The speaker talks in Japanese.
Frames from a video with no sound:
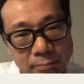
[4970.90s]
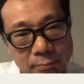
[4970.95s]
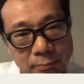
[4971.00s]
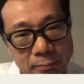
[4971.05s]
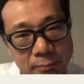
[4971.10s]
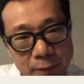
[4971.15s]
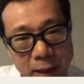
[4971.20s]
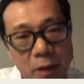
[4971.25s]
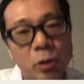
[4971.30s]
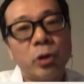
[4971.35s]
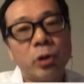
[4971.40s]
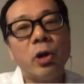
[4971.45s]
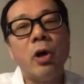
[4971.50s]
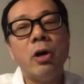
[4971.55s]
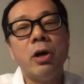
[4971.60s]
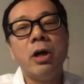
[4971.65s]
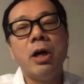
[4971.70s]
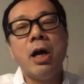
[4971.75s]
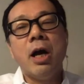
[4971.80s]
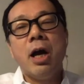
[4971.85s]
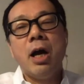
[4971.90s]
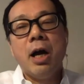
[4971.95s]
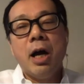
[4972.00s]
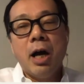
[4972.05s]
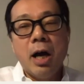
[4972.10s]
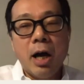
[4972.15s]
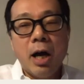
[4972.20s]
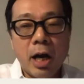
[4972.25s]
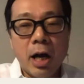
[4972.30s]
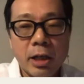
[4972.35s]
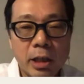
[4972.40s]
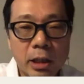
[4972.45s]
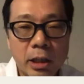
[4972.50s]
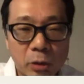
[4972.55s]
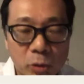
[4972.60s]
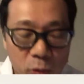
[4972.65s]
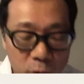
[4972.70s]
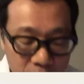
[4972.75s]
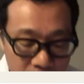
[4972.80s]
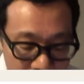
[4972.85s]
なるほど。ありがと
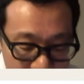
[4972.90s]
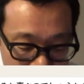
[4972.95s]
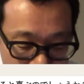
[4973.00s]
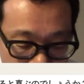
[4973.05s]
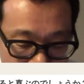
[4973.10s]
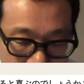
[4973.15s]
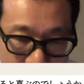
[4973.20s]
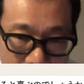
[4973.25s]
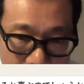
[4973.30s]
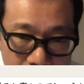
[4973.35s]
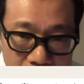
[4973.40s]
うございました。